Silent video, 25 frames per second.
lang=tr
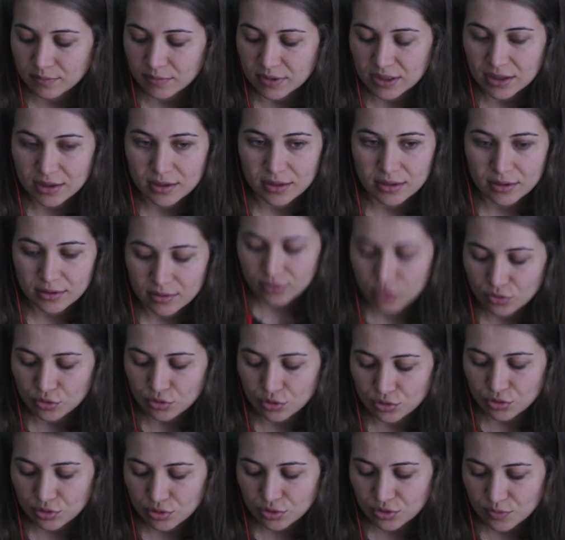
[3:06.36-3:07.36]
Bitti.
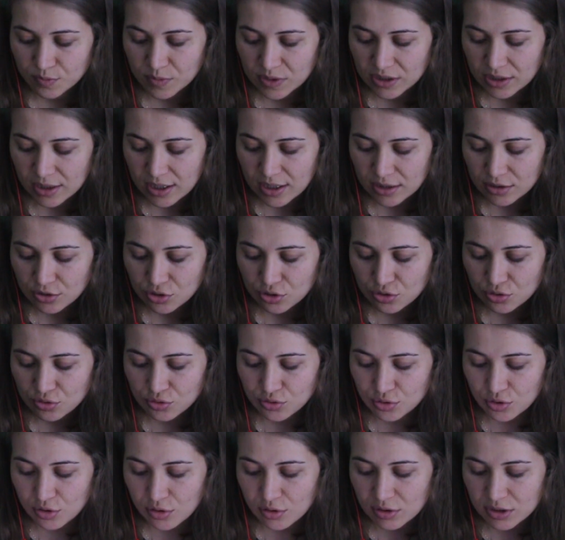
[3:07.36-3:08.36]
Durur. Bir tane şu
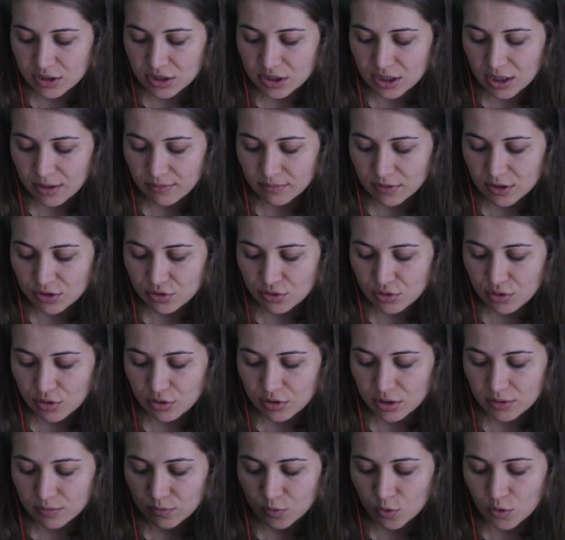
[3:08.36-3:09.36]
söyleyeceğim de
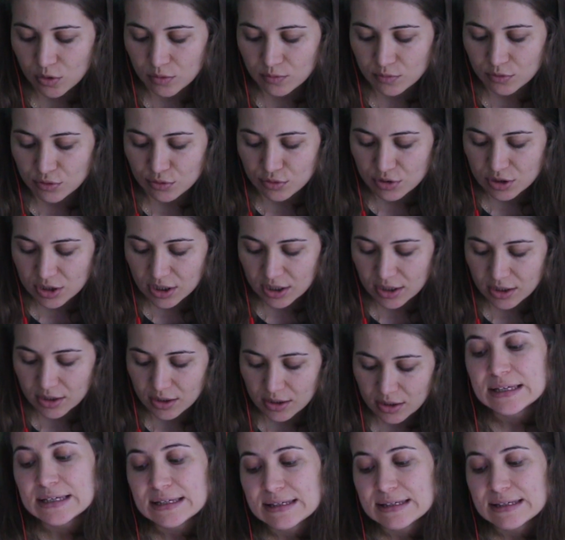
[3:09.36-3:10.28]
söyleyeyim doğum günü şeyini.